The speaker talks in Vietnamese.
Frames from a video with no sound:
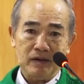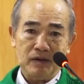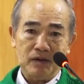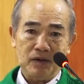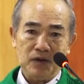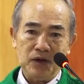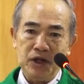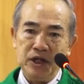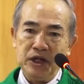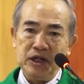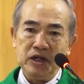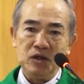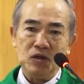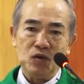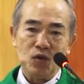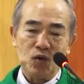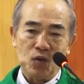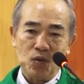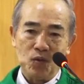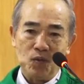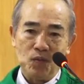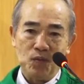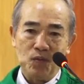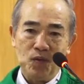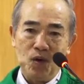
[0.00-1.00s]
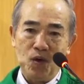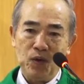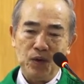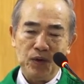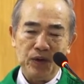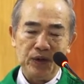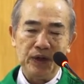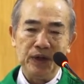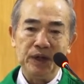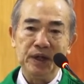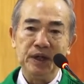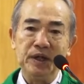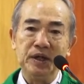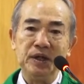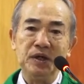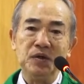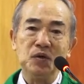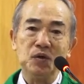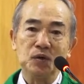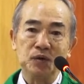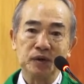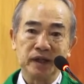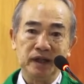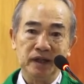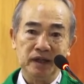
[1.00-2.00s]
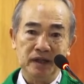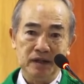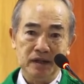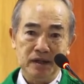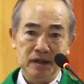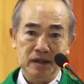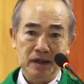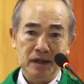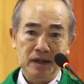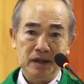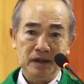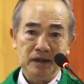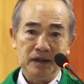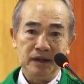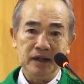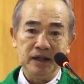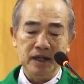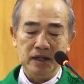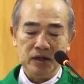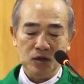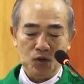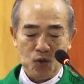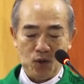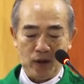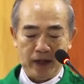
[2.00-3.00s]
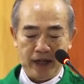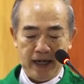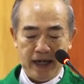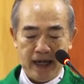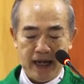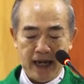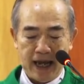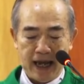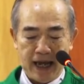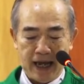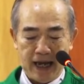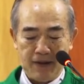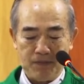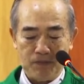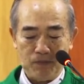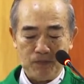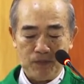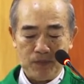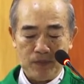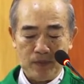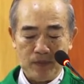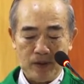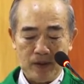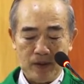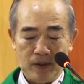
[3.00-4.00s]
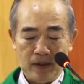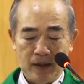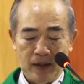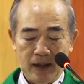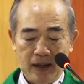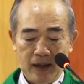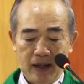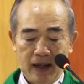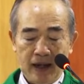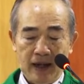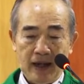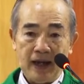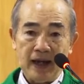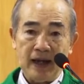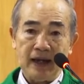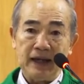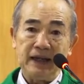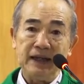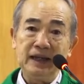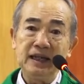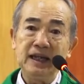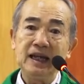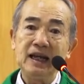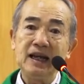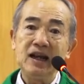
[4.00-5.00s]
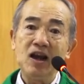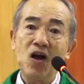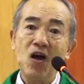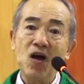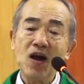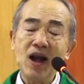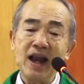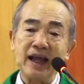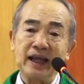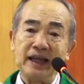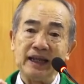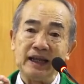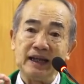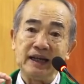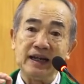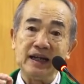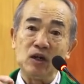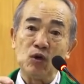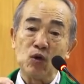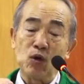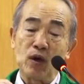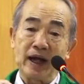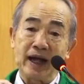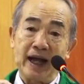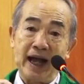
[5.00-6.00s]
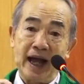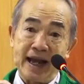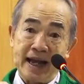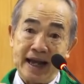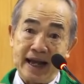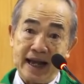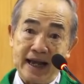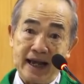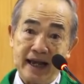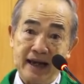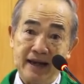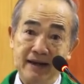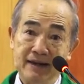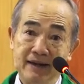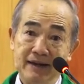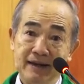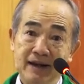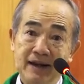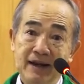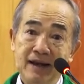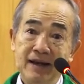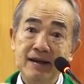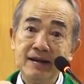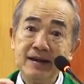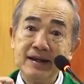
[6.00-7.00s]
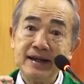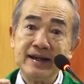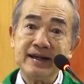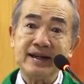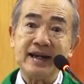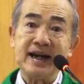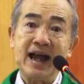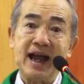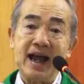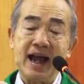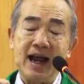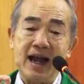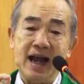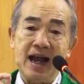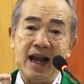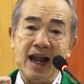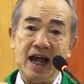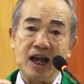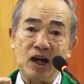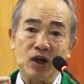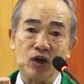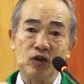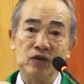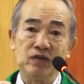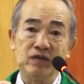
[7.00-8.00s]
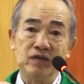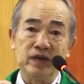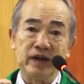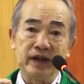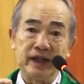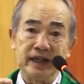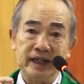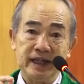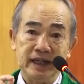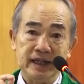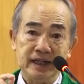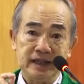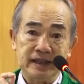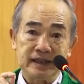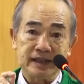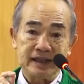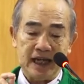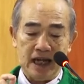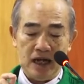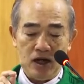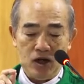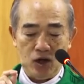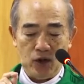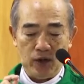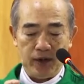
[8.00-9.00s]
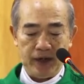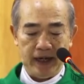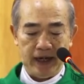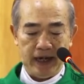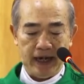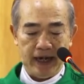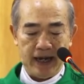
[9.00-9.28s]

nhiều môn nhiều thứ nhiều kỹ năng hẳn nhiên đó là những điều cần ra là đối với xã hội hiện